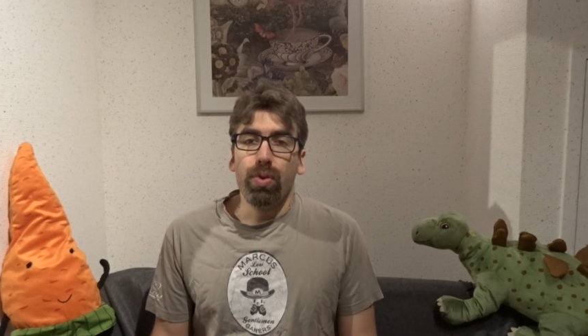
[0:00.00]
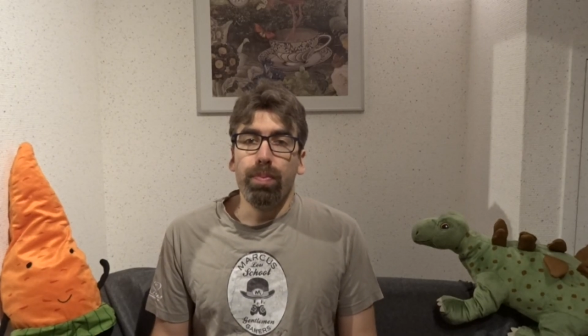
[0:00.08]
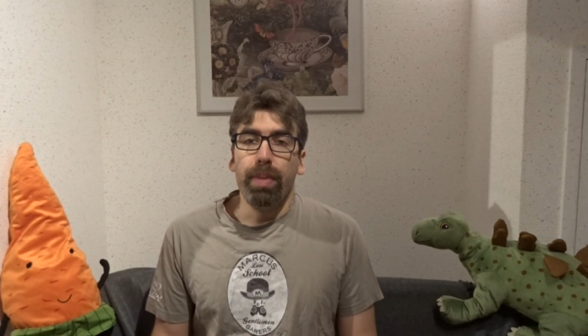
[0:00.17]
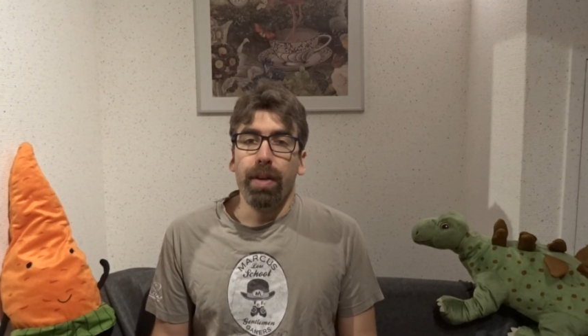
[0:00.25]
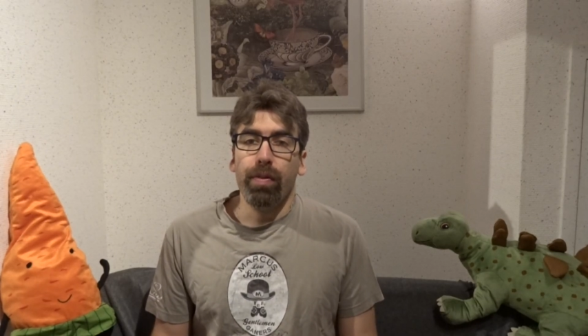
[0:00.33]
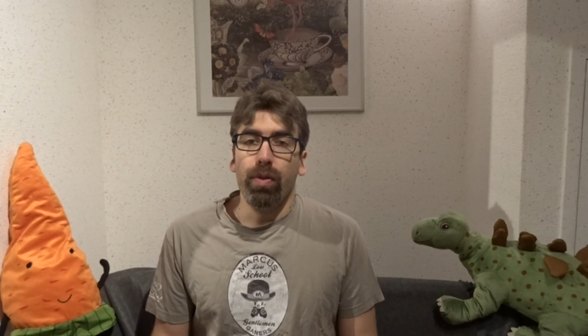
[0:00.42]

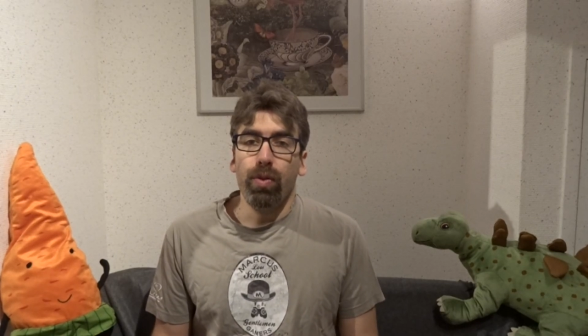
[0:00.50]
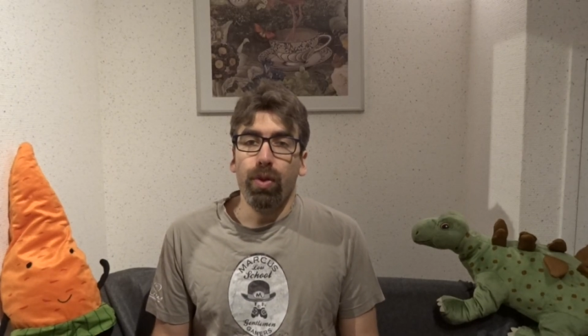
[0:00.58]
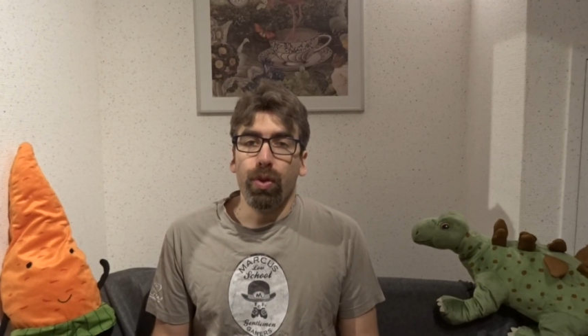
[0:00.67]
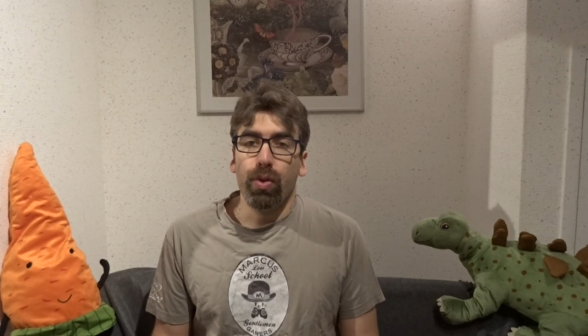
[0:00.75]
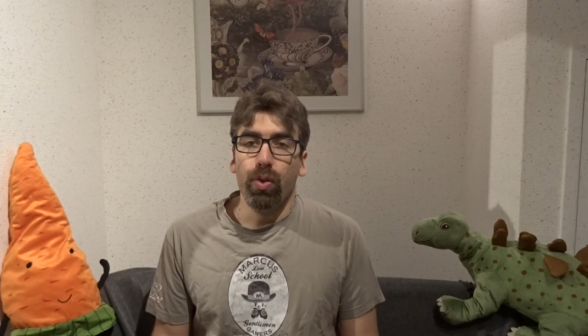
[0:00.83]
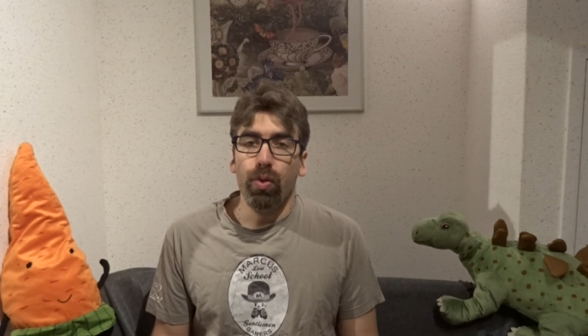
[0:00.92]
bienvenue
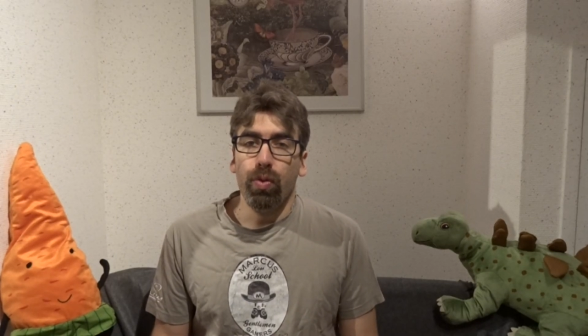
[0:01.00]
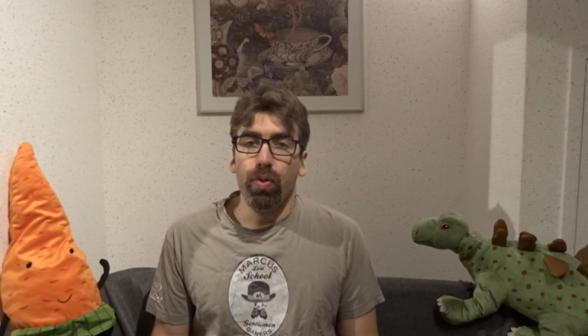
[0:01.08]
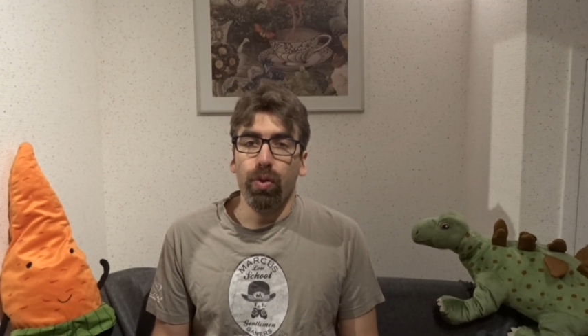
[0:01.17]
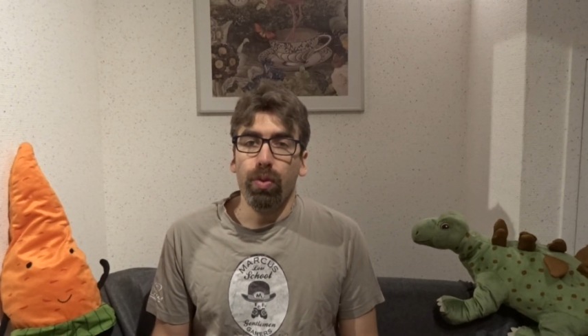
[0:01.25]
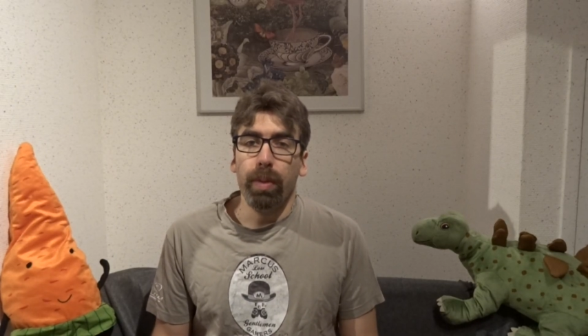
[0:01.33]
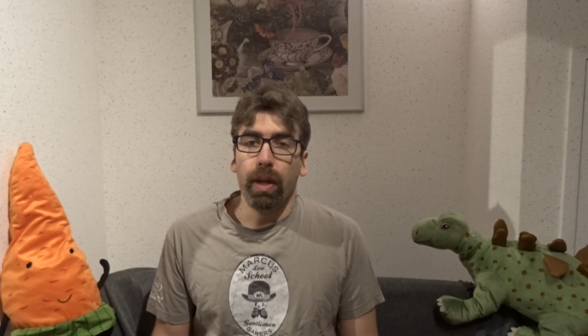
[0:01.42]
dans ce
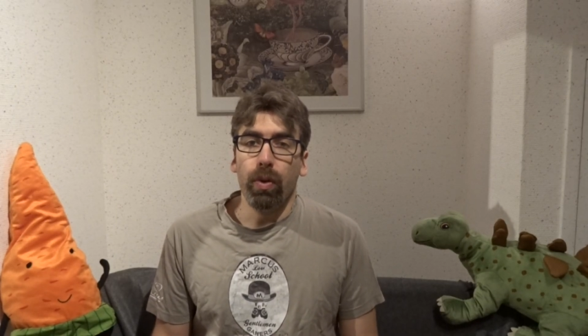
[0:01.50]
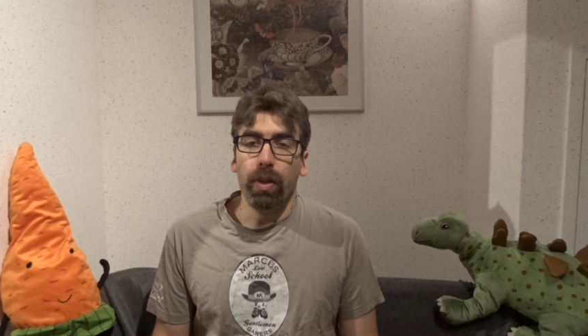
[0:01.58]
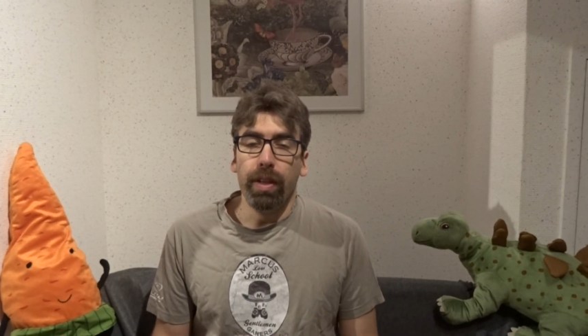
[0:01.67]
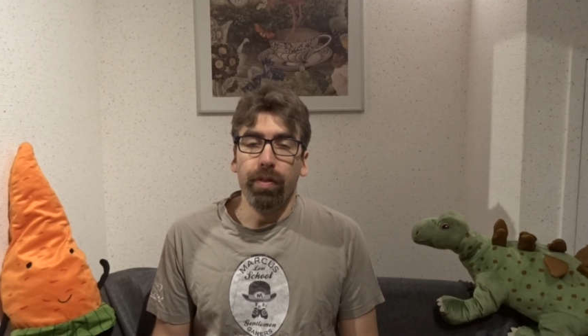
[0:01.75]
nouveau numéro des